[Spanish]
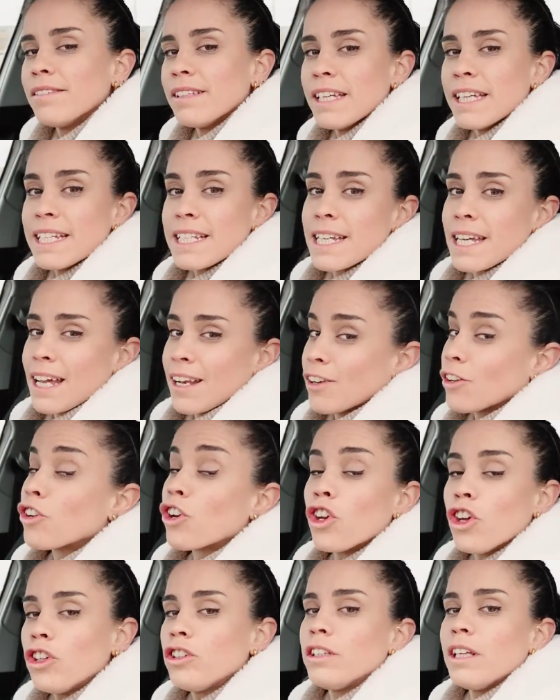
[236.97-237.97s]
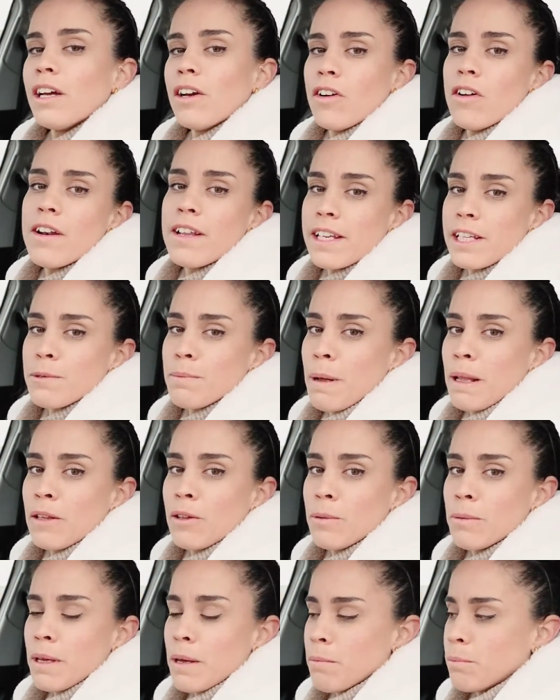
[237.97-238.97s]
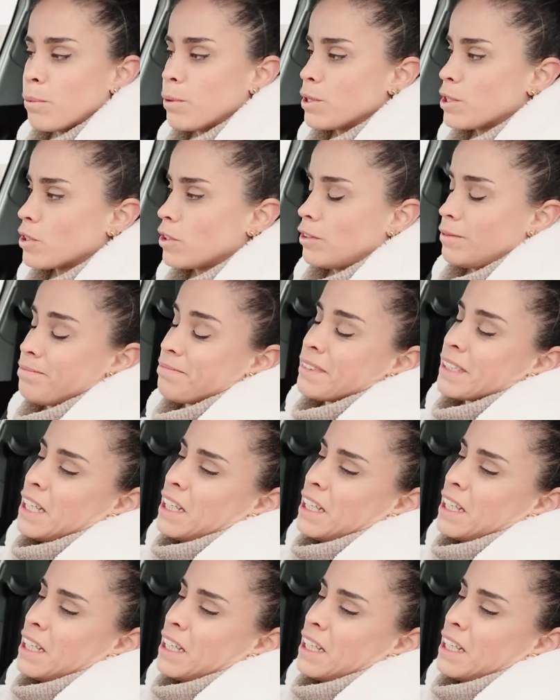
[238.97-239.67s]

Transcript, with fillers: y es que no tengo el respaldo bien puesto.